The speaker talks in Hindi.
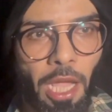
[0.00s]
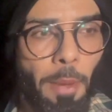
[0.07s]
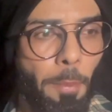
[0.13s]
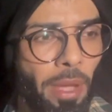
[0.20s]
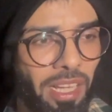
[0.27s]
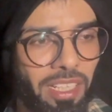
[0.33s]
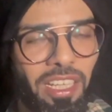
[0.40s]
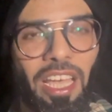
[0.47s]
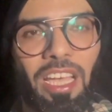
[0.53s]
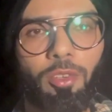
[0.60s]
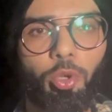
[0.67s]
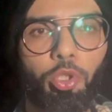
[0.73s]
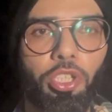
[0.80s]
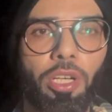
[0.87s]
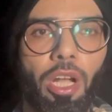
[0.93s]
मैं कह
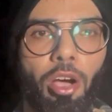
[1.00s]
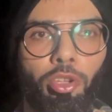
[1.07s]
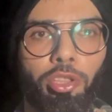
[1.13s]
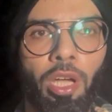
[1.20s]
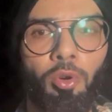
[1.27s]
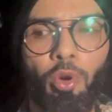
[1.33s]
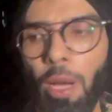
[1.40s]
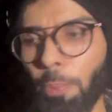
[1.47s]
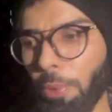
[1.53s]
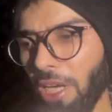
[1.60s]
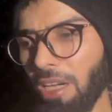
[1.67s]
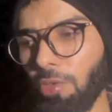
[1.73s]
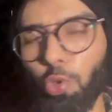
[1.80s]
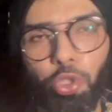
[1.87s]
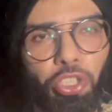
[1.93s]
कुछ रहा होता हूँ आप
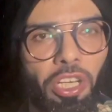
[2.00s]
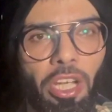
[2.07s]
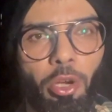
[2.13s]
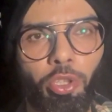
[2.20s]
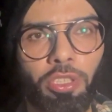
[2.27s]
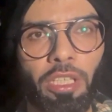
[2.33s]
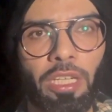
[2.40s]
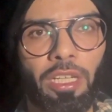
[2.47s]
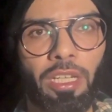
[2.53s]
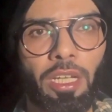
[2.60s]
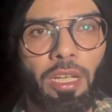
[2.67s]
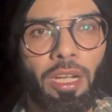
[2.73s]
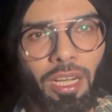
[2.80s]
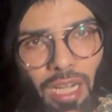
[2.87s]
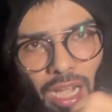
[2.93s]
कर कुछ रहे होते हैं
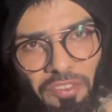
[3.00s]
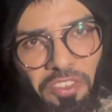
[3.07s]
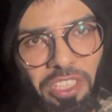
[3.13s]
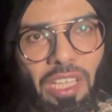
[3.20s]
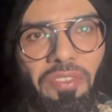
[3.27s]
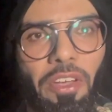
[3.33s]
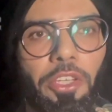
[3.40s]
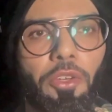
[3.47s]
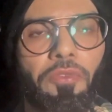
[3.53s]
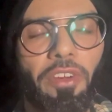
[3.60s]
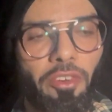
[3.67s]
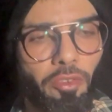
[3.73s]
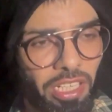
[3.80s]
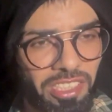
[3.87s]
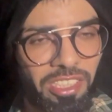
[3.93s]
काफ़ी दफ़ा
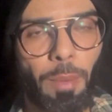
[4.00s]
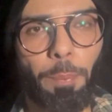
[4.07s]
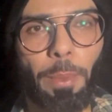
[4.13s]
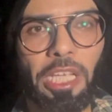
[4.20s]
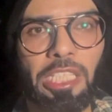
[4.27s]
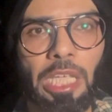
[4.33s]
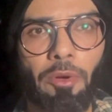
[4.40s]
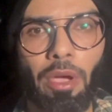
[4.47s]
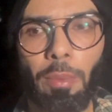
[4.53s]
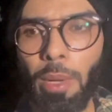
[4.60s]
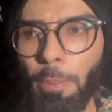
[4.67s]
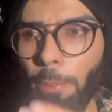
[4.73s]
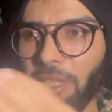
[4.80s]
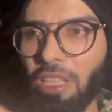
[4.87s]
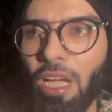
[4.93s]
व्हाट्सअप पे ऐसा हुआ है
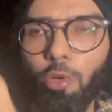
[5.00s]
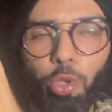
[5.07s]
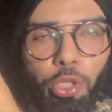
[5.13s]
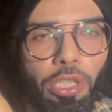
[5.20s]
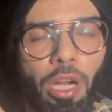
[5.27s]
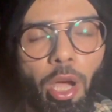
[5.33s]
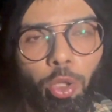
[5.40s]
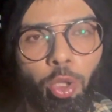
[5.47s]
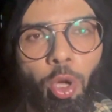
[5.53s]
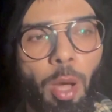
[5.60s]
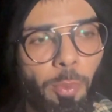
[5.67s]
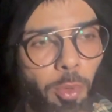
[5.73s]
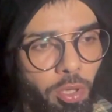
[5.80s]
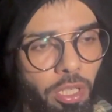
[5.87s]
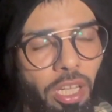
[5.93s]
मैं बता कुछ रहा होता हूँ
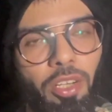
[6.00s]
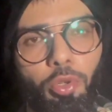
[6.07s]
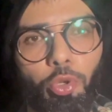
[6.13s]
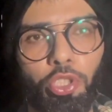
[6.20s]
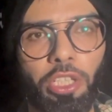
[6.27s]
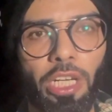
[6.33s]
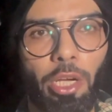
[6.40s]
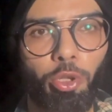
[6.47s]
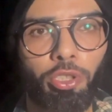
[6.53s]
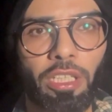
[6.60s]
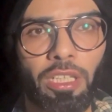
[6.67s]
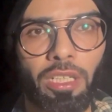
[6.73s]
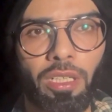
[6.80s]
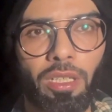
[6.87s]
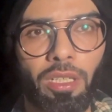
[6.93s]
आप लोग कर कुछ रहे होते हैं